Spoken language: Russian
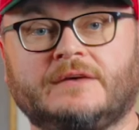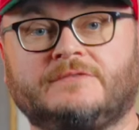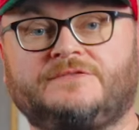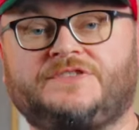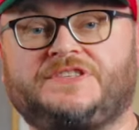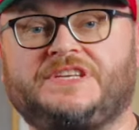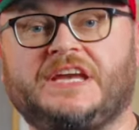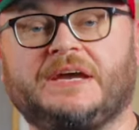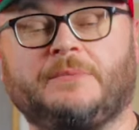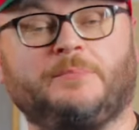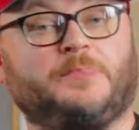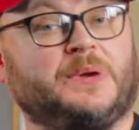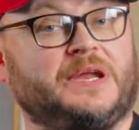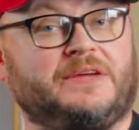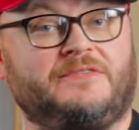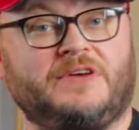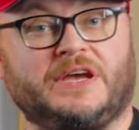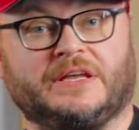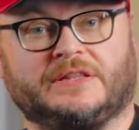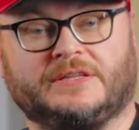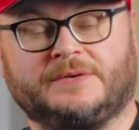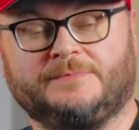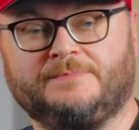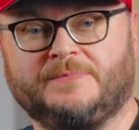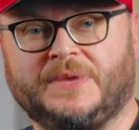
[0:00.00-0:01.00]
Всем
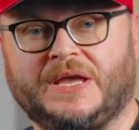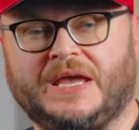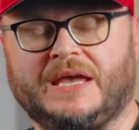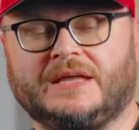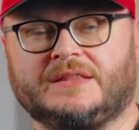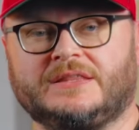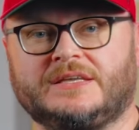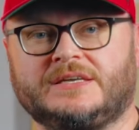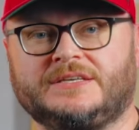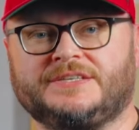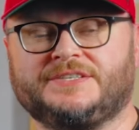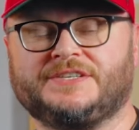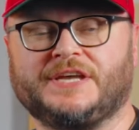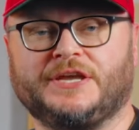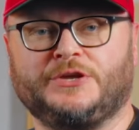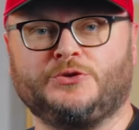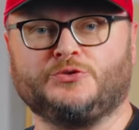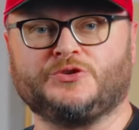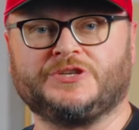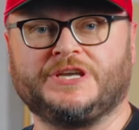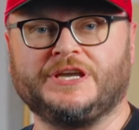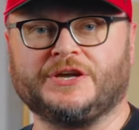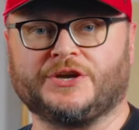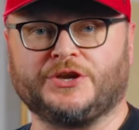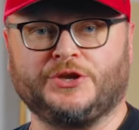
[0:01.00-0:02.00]
привет! Это
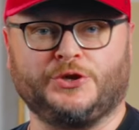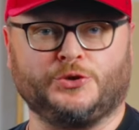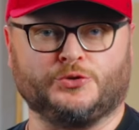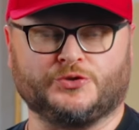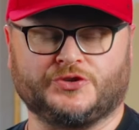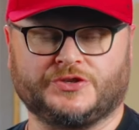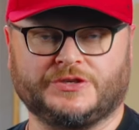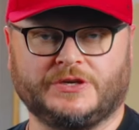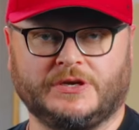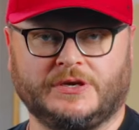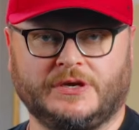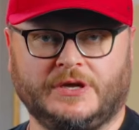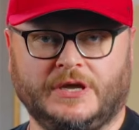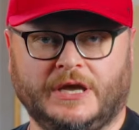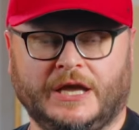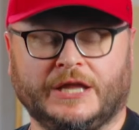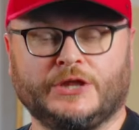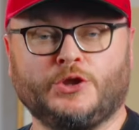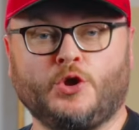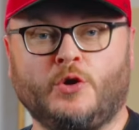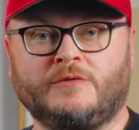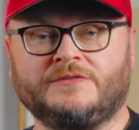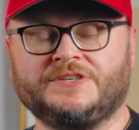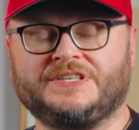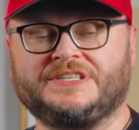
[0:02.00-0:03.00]
«Союз Гирньюз».
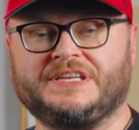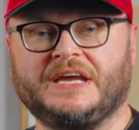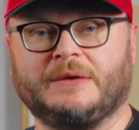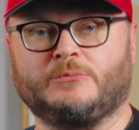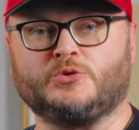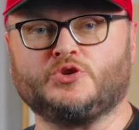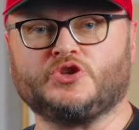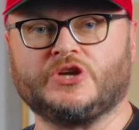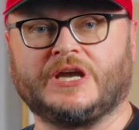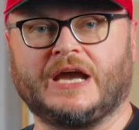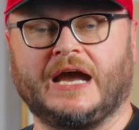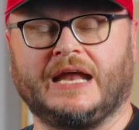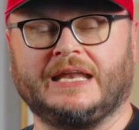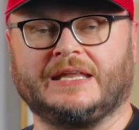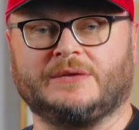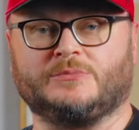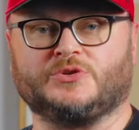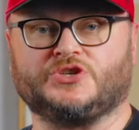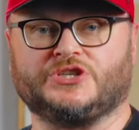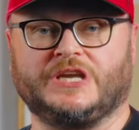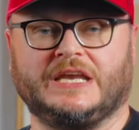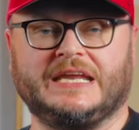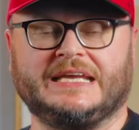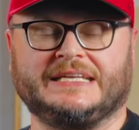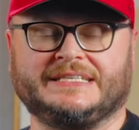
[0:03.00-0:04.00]
Новости о музыкальном
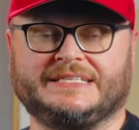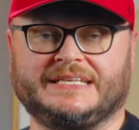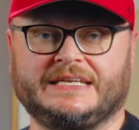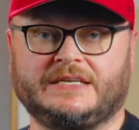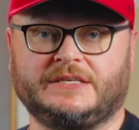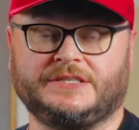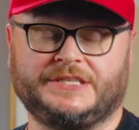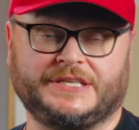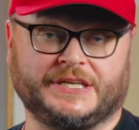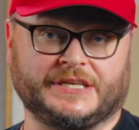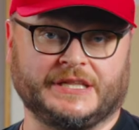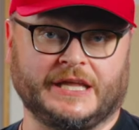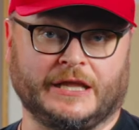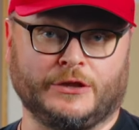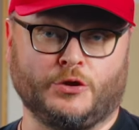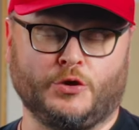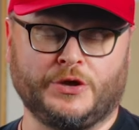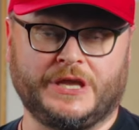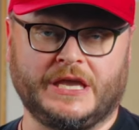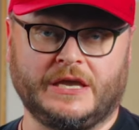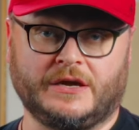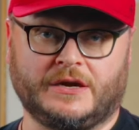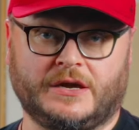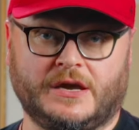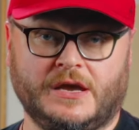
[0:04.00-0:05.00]
железе,
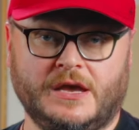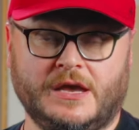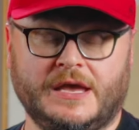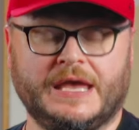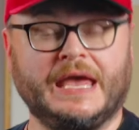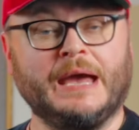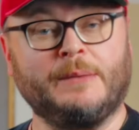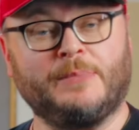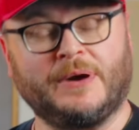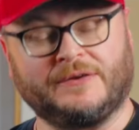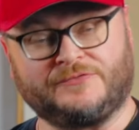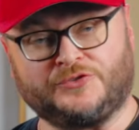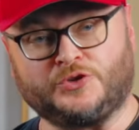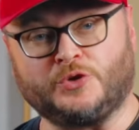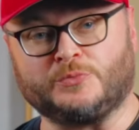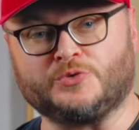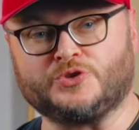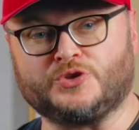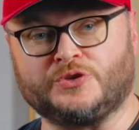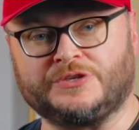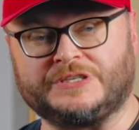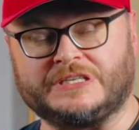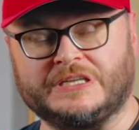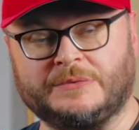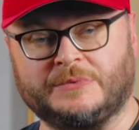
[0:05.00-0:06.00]
технологиях и обо всем,
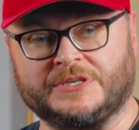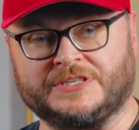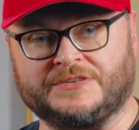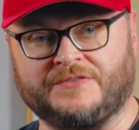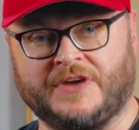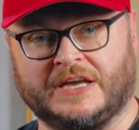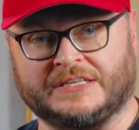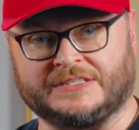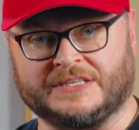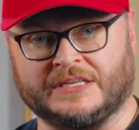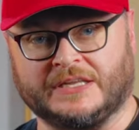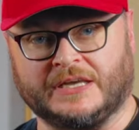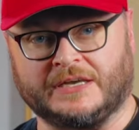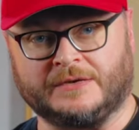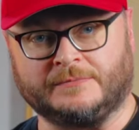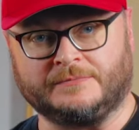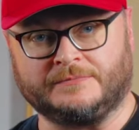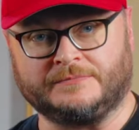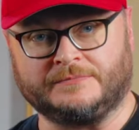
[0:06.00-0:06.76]
что с ними связано.